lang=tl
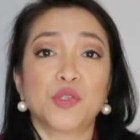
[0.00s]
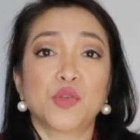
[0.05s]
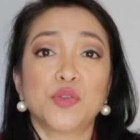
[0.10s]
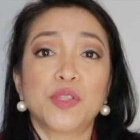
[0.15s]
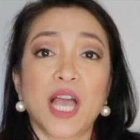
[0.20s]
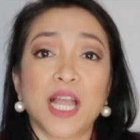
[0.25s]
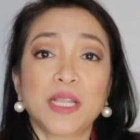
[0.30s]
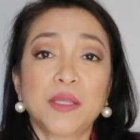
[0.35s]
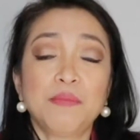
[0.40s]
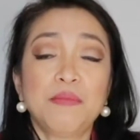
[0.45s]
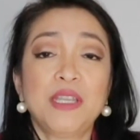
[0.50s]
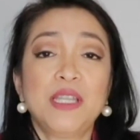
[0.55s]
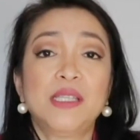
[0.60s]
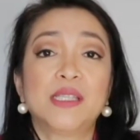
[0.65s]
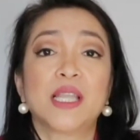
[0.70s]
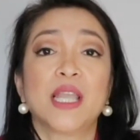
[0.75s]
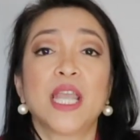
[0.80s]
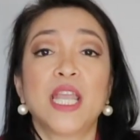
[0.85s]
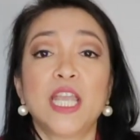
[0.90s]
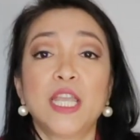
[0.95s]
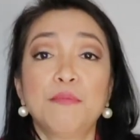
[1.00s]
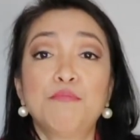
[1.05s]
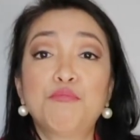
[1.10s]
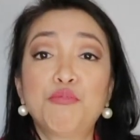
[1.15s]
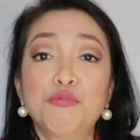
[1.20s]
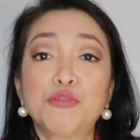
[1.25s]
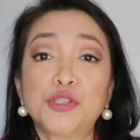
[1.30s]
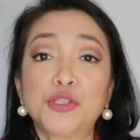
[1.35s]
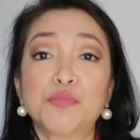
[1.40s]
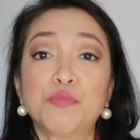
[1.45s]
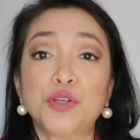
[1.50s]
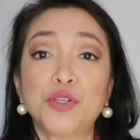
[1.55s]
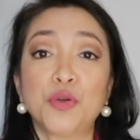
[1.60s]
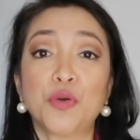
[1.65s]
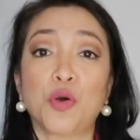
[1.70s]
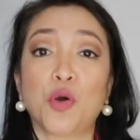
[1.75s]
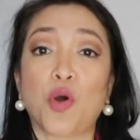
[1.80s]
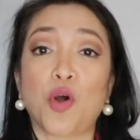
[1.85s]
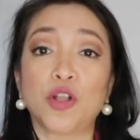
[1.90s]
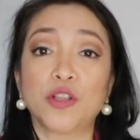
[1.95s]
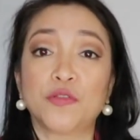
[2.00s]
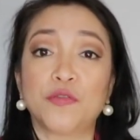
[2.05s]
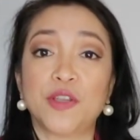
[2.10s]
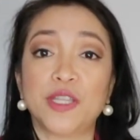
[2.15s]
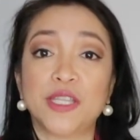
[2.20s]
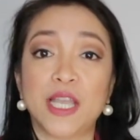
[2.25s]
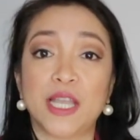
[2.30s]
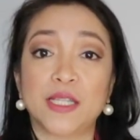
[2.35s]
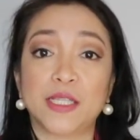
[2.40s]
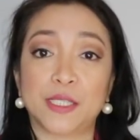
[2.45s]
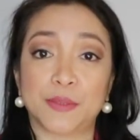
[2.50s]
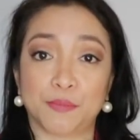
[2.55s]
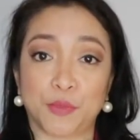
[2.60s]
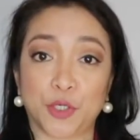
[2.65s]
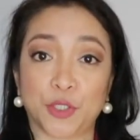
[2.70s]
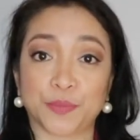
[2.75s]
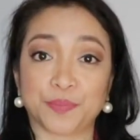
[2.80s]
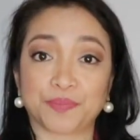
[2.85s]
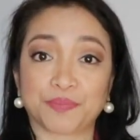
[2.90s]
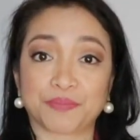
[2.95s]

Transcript: So that means, i-boost mo yung confidence mo.